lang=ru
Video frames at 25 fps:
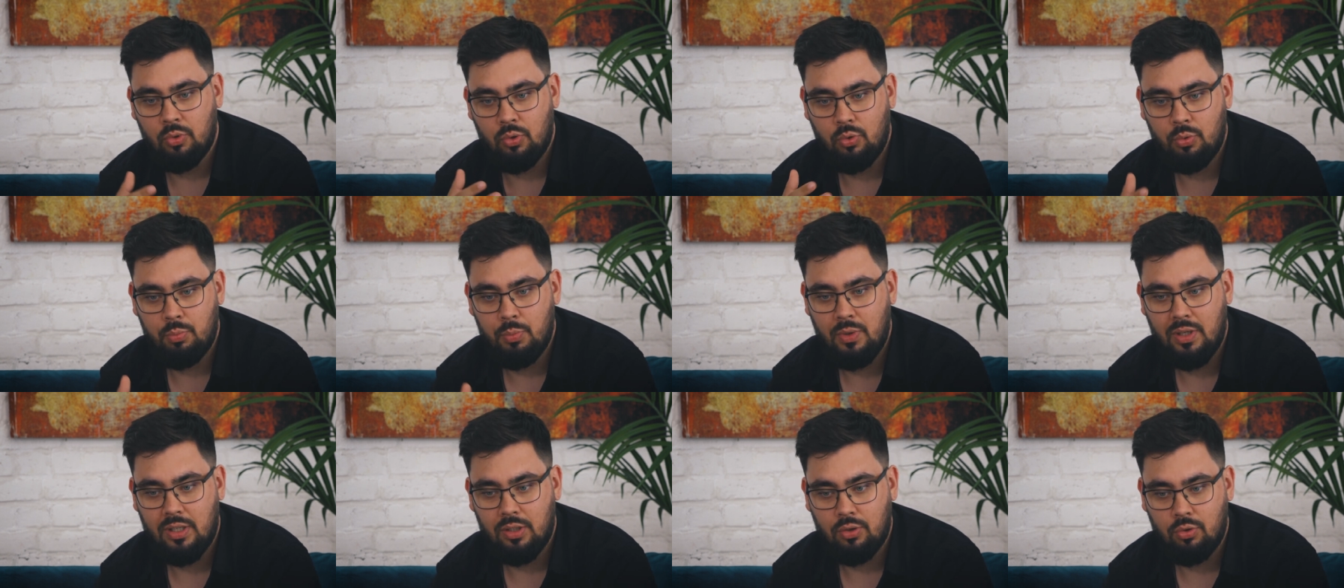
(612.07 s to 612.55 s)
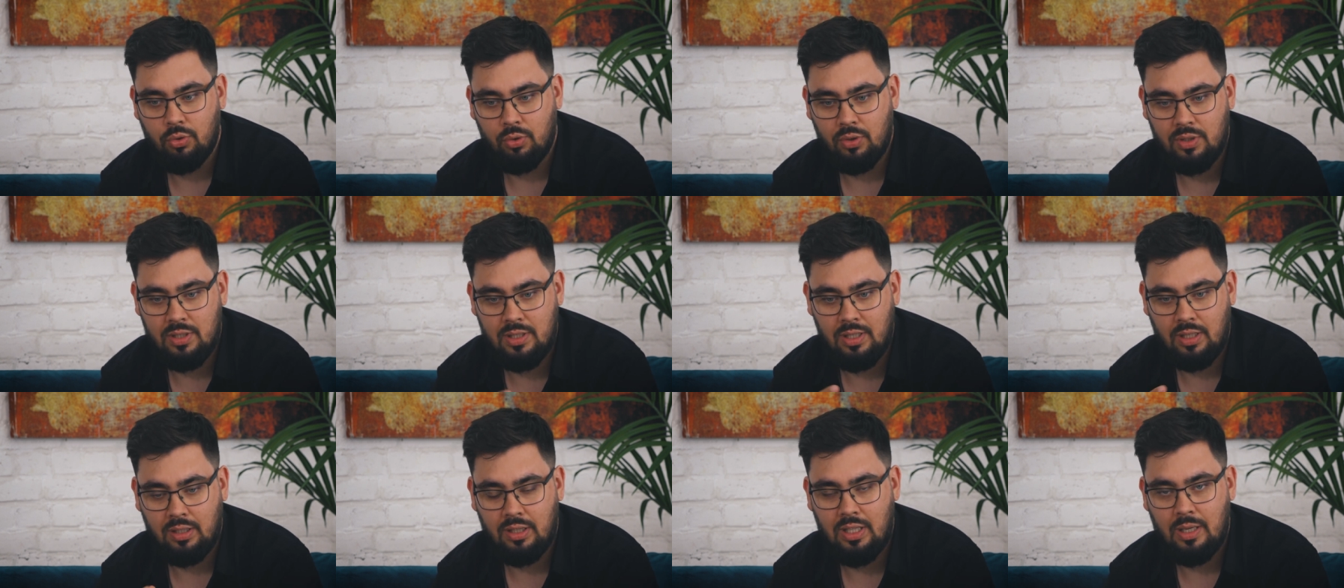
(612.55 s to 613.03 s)
вот людьми,
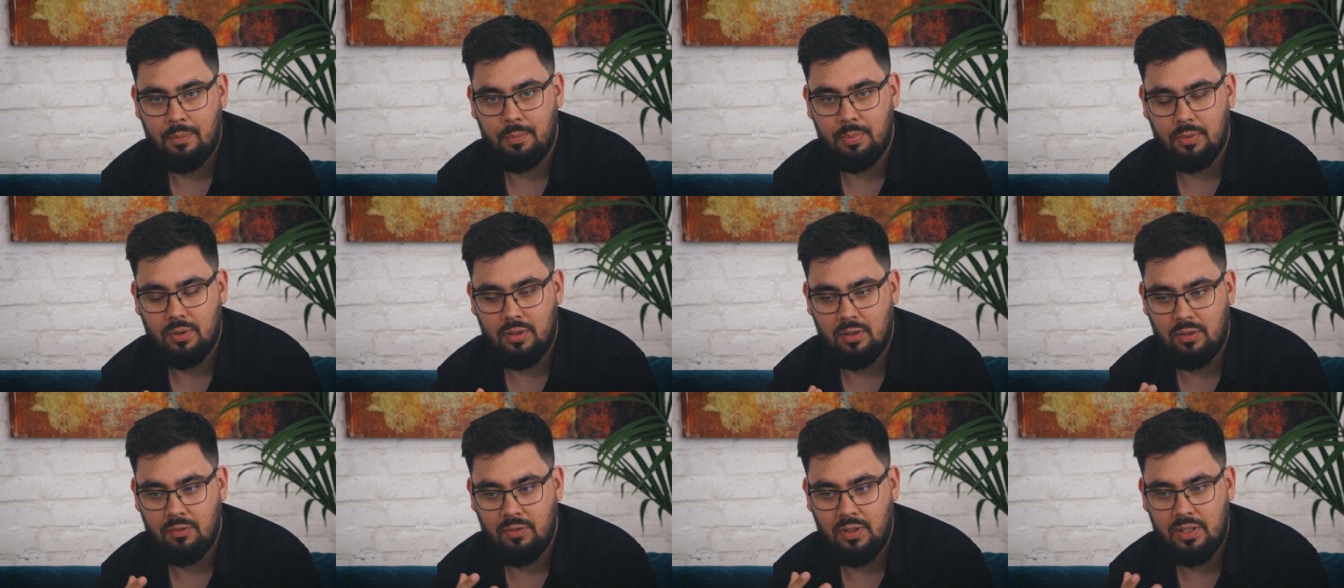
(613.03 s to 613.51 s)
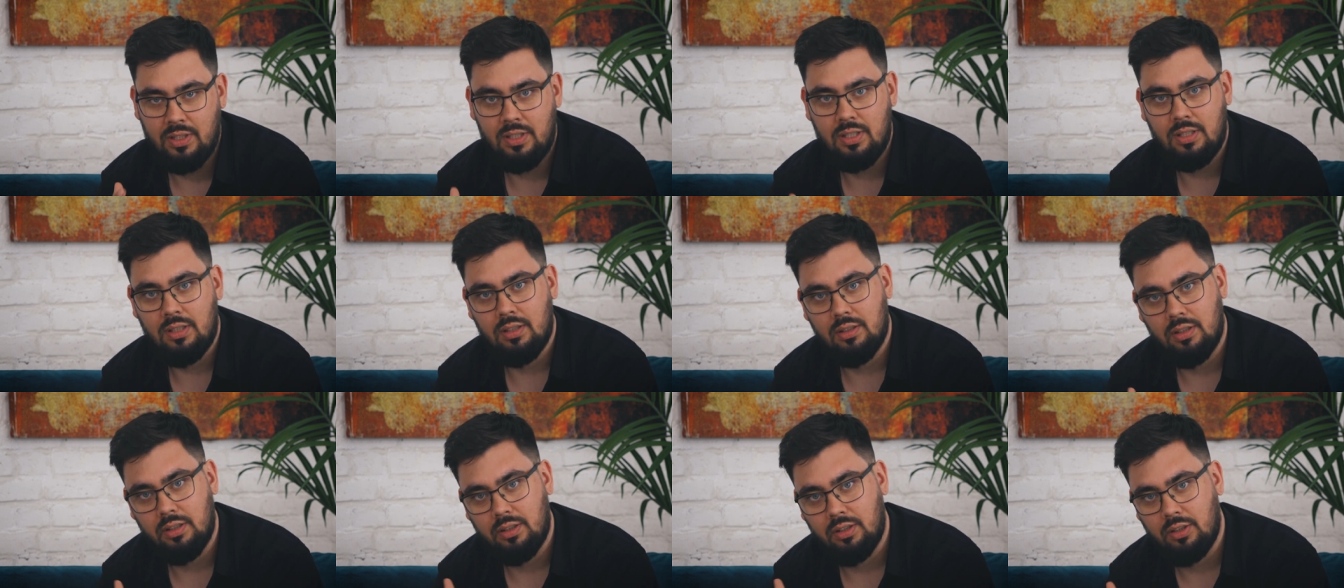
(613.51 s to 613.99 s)
которые стартап э, в
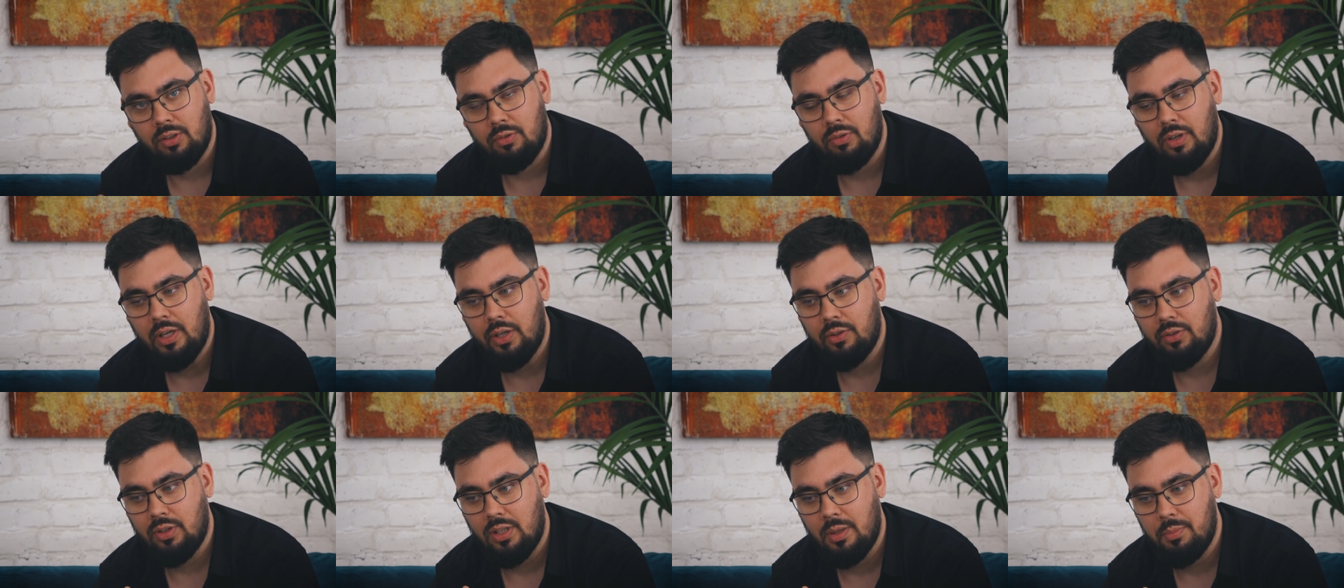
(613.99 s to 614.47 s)
IT открывают,